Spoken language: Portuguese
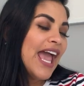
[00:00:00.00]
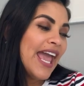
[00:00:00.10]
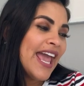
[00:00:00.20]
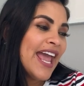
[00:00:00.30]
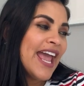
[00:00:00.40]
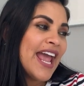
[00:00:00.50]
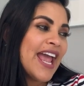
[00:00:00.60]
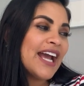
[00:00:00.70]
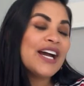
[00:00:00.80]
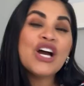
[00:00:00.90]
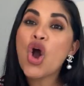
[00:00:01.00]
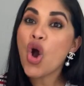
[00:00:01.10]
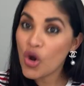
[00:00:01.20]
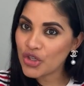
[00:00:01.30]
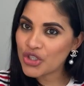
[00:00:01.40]
É,
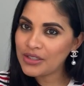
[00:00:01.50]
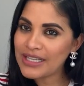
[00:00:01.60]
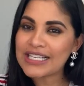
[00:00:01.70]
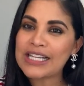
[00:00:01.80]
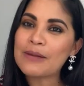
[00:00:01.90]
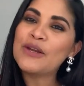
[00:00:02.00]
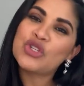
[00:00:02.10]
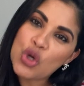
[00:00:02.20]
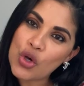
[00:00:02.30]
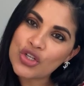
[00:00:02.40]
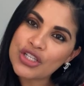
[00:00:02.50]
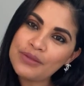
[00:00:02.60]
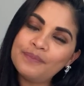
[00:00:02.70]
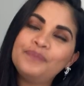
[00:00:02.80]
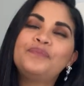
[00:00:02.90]
hoje, exatamente
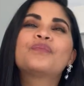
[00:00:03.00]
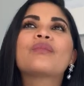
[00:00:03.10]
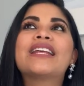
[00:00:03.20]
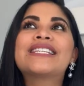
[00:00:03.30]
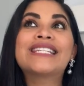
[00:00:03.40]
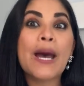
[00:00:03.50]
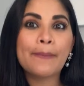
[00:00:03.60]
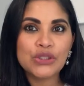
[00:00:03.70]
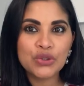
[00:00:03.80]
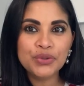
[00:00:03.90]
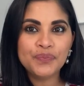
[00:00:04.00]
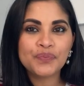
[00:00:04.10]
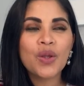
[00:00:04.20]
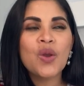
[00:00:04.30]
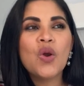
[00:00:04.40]
hoje, sábado,
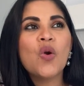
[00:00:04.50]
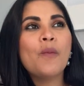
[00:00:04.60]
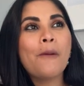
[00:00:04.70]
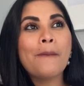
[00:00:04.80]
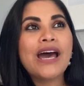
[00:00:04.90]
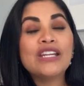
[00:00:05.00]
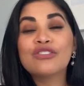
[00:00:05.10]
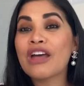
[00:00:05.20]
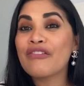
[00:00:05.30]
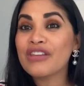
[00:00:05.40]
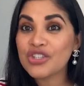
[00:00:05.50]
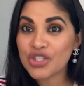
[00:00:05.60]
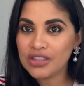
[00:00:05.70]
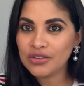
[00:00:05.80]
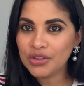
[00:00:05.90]
o meu marido tá
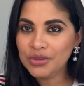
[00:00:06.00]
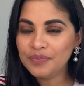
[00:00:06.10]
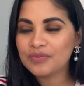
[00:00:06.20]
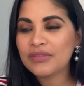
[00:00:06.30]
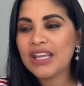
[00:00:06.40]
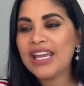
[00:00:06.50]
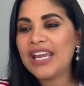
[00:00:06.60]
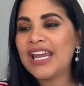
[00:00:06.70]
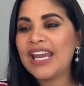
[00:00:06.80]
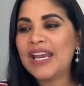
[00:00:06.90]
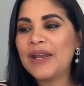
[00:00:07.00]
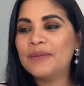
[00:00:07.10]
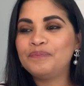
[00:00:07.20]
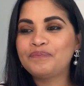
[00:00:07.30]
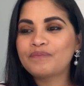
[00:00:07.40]
viajando,
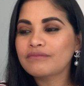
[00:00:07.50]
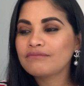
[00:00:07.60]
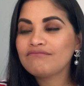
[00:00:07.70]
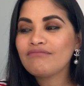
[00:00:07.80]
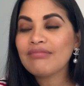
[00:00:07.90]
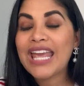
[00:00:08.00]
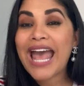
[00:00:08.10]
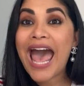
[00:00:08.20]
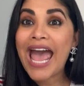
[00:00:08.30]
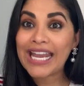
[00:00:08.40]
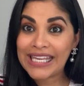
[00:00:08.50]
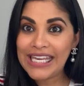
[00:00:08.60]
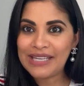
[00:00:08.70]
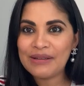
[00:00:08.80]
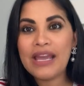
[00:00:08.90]
é,
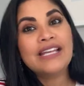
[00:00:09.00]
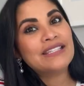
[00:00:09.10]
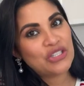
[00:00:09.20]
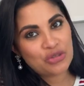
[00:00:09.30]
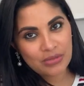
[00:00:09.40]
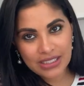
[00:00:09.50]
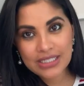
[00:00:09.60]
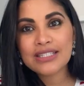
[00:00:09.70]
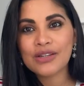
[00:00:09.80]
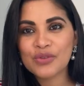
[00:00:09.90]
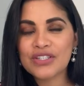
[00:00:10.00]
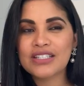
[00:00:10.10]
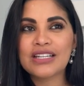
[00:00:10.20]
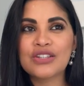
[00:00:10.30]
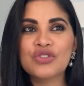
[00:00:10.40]
Aqui existe uma tradição nos
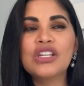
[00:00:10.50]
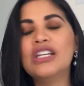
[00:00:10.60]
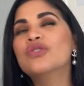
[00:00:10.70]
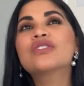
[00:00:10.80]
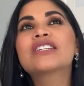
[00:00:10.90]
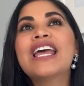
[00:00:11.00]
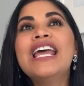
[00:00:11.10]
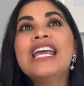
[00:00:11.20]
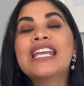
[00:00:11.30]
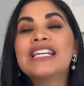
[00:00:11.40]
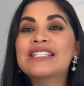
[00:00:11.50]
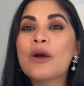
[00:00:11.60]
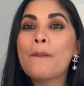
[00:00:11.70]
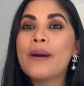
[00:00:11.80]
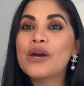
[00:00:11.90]
Estados Unidos que
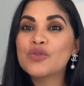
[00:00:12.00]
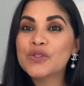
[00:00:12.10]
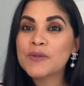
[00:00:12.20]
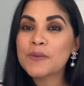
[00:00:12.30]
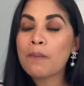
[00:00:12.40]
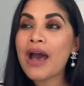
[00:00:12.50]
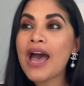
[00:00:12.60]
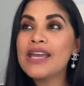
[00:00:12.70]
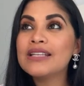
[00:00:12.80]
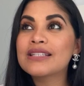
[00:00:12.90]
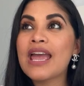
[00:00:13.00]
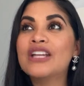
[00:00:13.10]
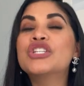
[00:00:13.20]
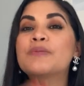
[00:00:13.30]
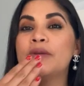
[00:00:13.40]
são para os pais, é
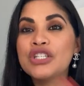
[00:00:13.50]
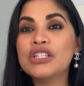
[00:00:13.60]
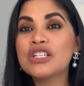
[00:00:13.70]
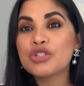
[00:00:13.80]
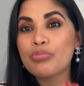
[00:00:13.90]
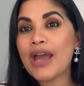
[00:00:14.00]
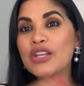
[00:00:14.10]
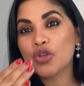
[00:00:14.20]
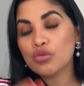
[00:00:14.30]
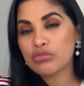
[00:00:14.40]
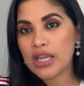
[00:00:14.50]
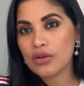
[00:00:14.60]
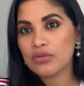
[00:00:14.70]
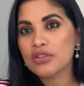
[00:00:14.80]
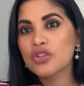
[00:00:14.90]
despedida de pais
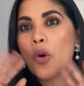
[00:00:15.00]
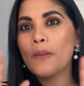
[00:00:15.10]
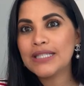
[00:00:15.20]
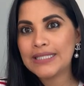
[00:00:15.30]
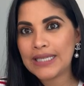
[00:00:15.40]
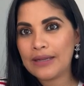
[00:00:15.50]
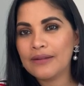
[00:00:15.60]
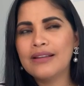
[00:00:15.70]
solteiros. Como assim?